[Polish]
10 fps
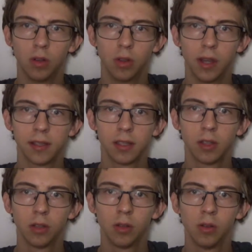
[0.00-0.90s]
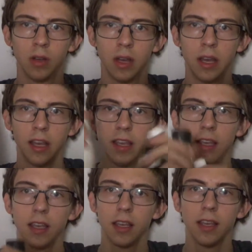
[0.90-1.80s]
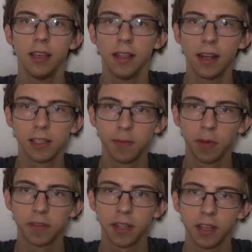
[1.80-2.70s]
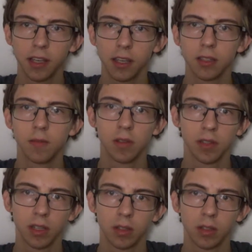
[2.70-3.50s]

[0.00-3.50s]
do acetonu i razem powstaje związek,